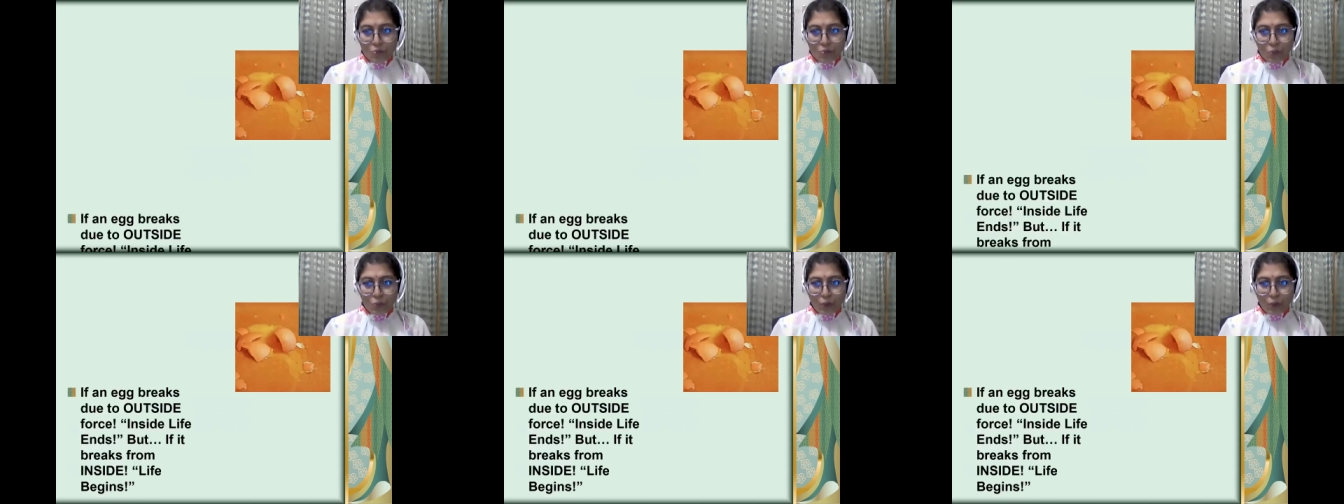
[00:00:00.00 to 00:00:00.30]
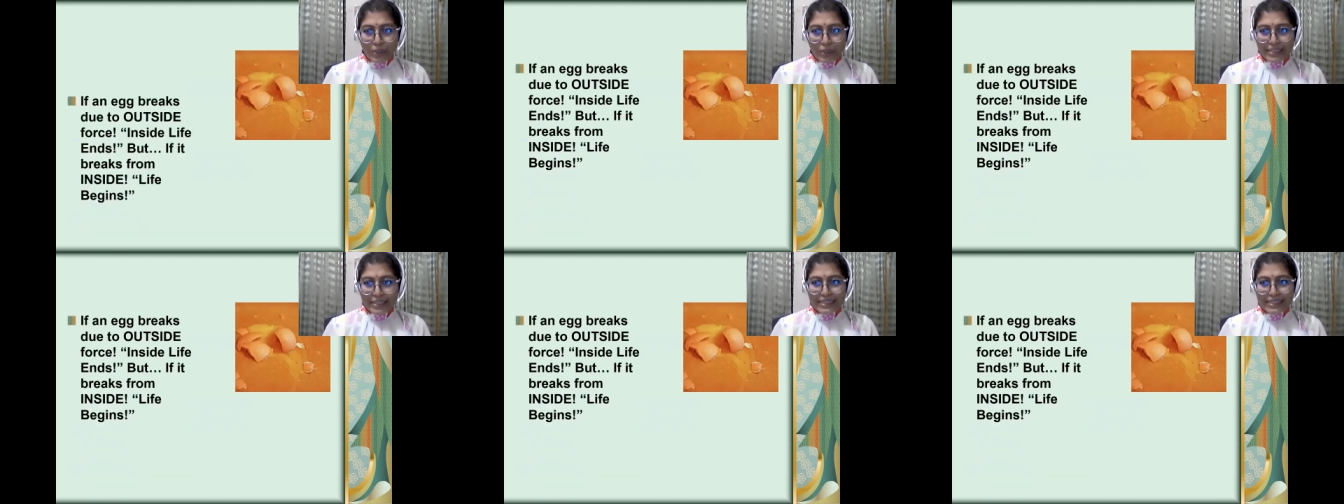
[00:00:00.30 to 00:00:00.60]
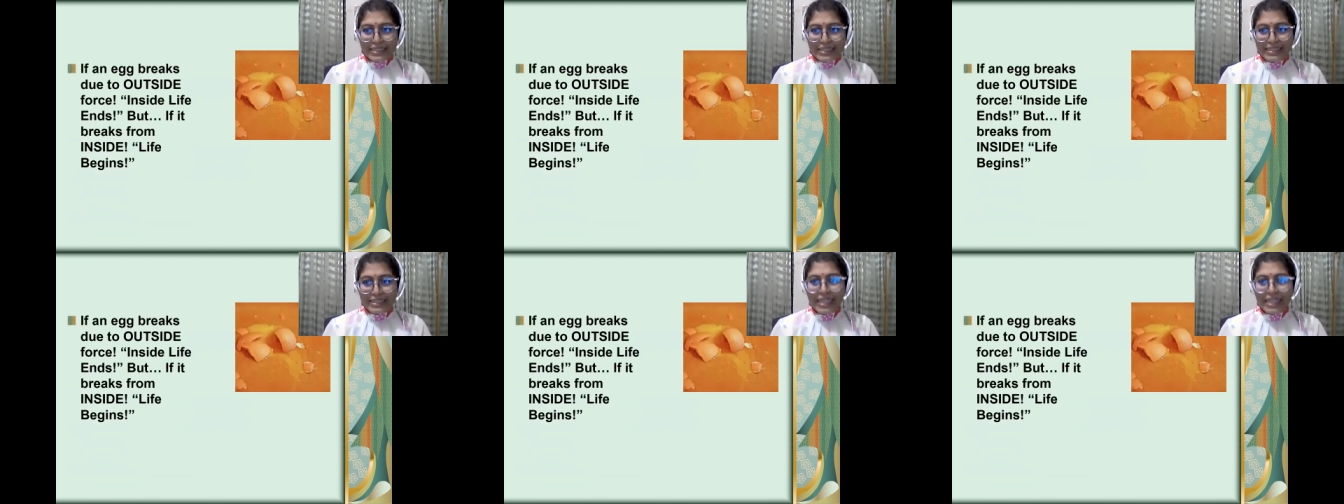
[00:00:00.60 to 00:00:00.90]
বলে
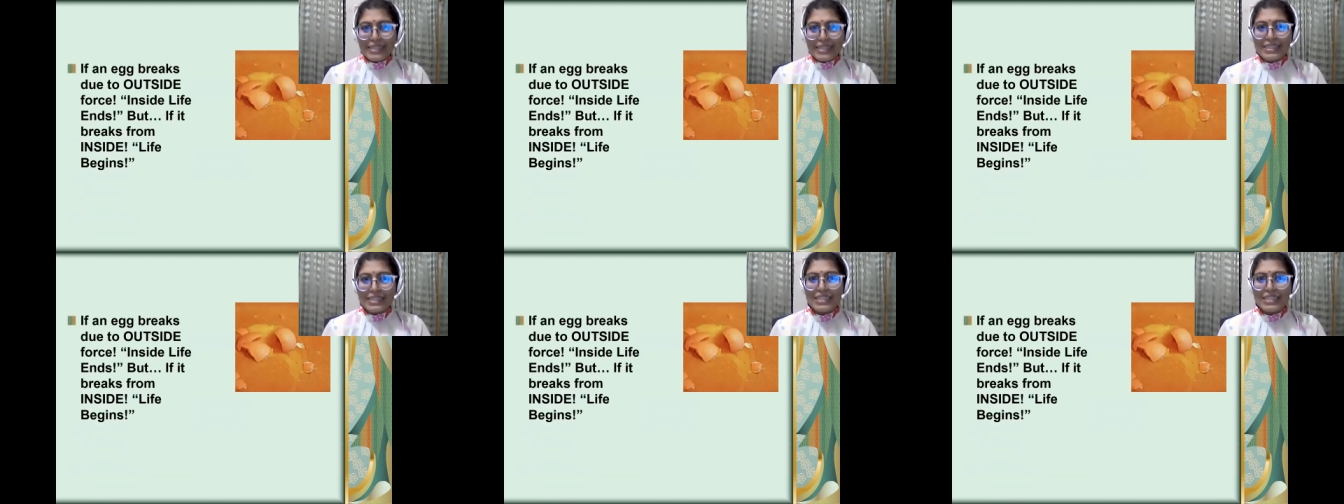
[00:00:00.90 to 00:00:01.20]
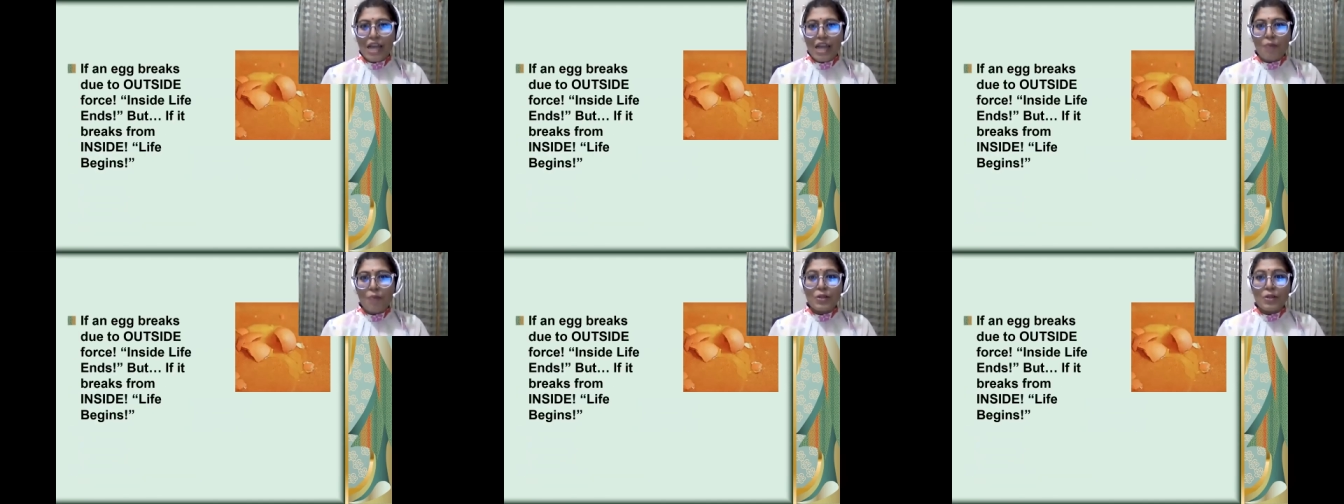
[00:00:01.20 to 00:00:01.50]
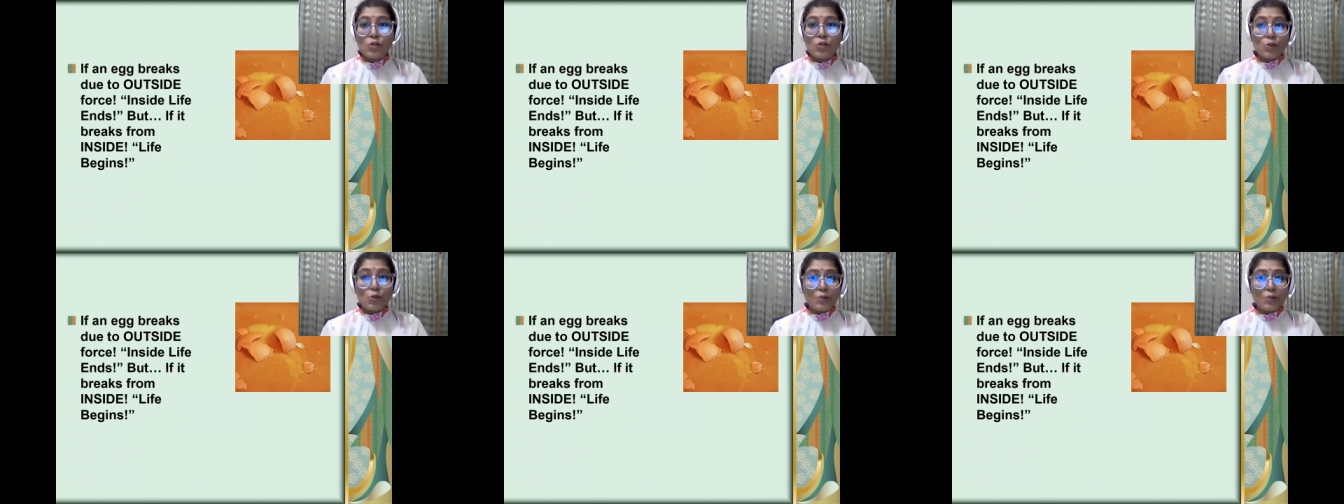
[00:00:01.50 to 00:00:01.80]
নিতে চাই যেটা আমার
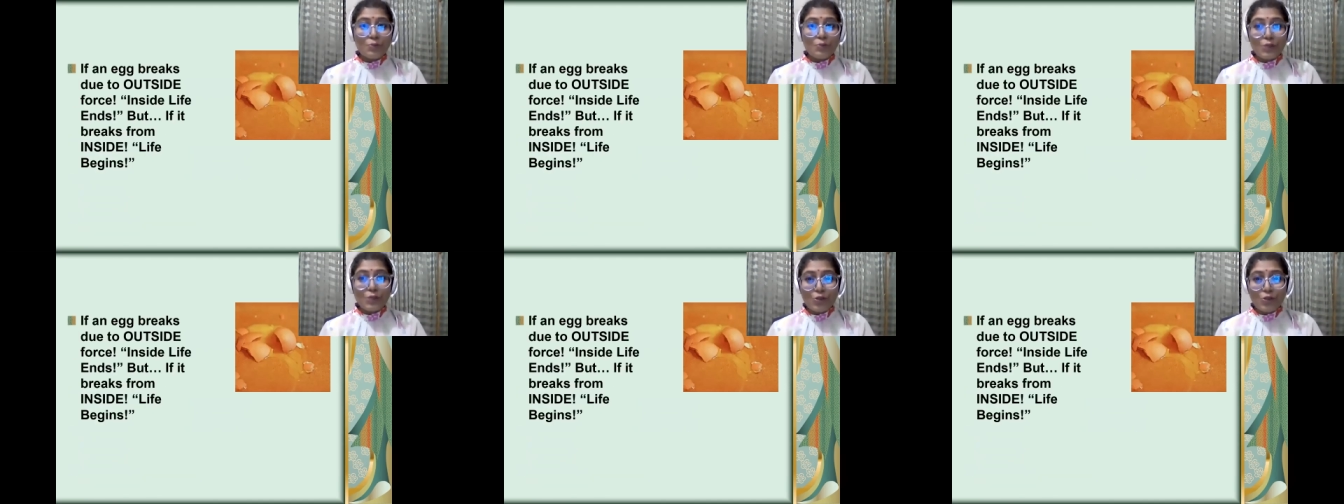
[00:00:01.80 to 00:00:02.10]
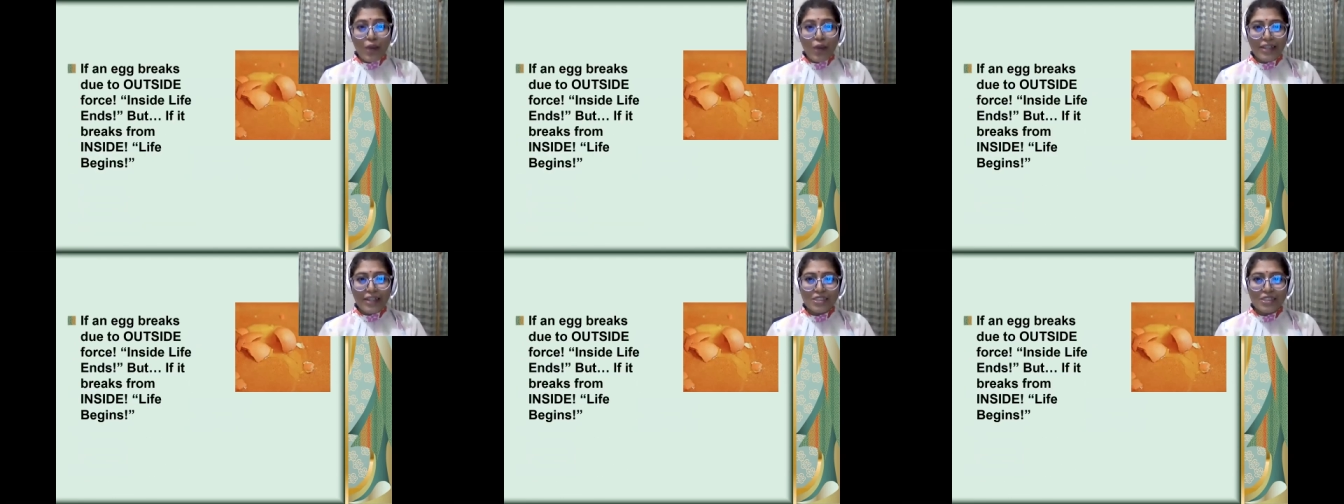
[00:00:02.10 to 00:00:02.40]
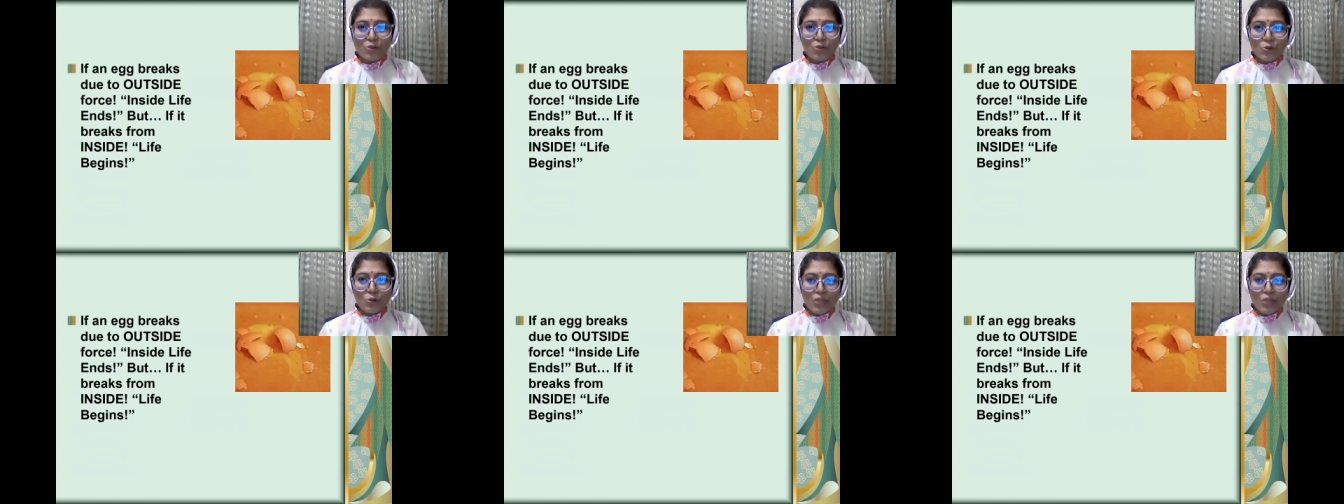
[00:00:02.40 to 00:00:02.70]
খুবই প্রিয় একটা
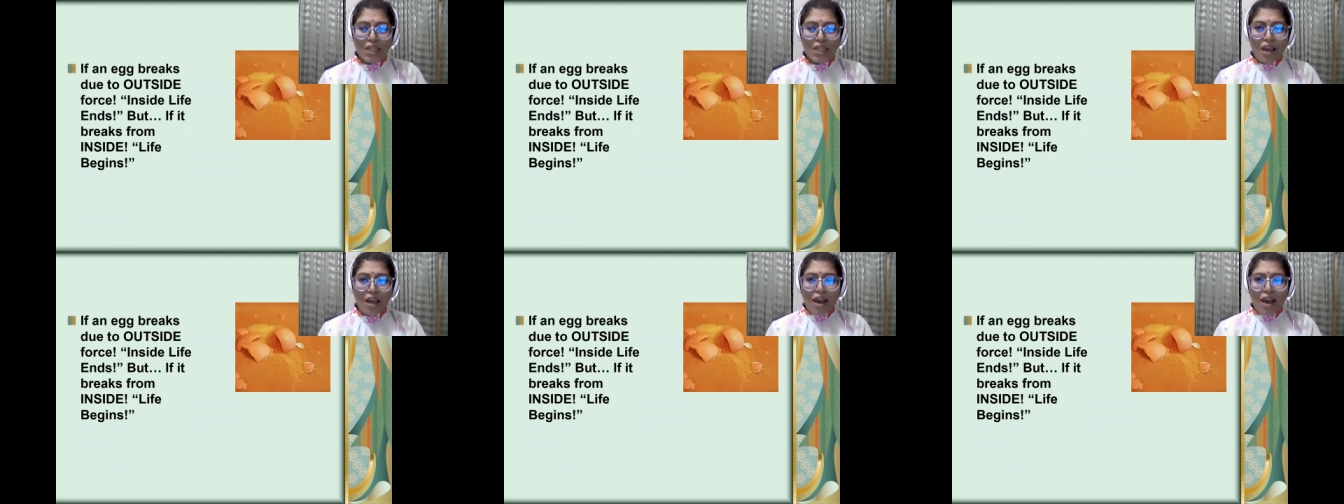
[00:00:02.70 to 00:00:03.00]
উক্তি